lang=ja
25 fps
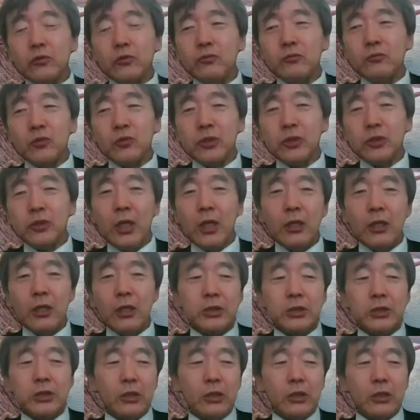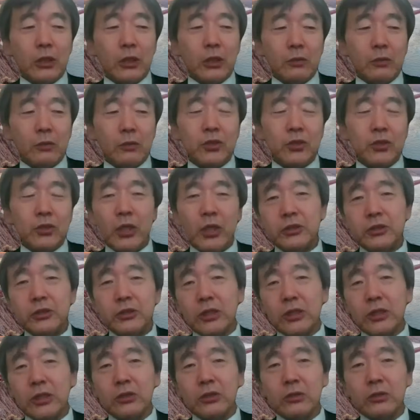う、処分もした話なんだから、蒸し返す
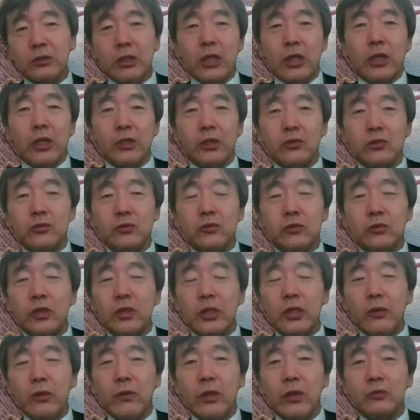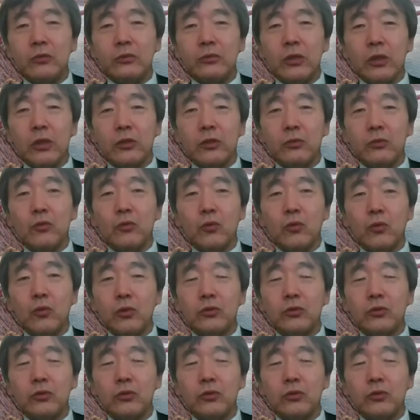なっていう意見はあるんだけども、